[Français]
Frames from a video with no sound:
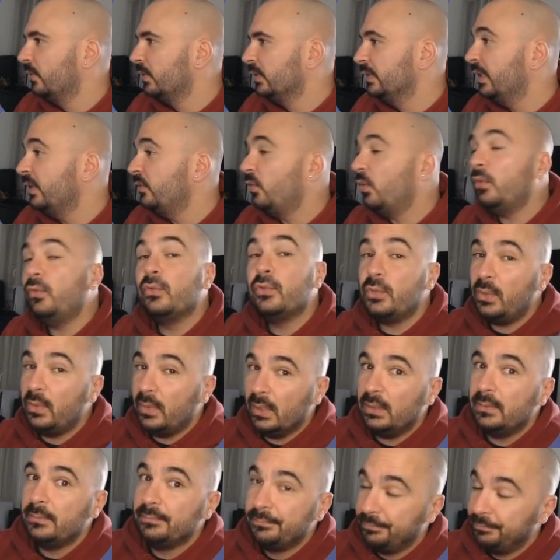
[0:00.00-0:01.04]
7 heures de jeu Et
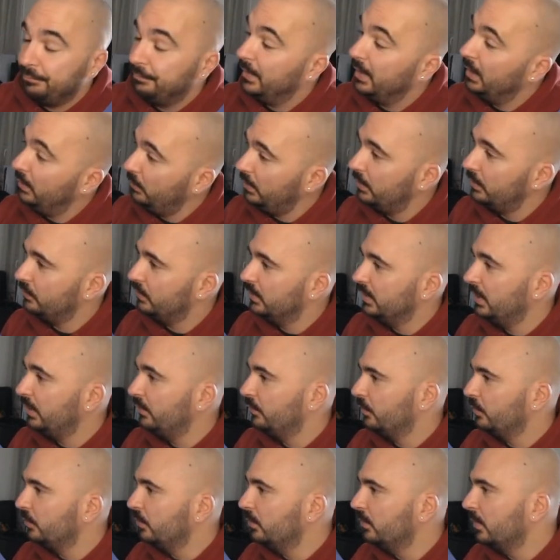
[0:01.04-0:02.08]
hein. eh oui, je vous dis, il vaut
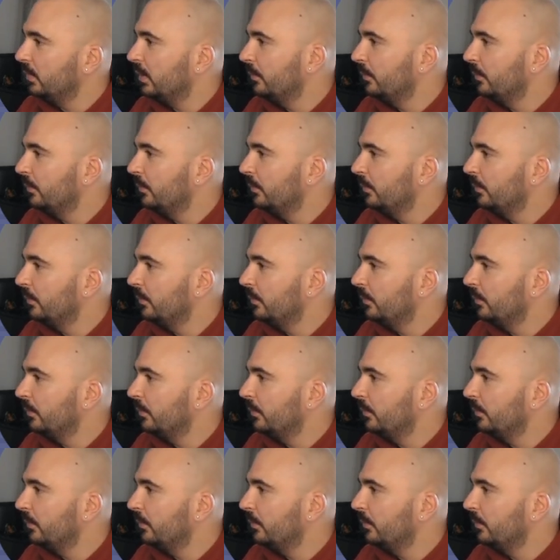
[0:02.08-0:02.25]
le coup. Hein.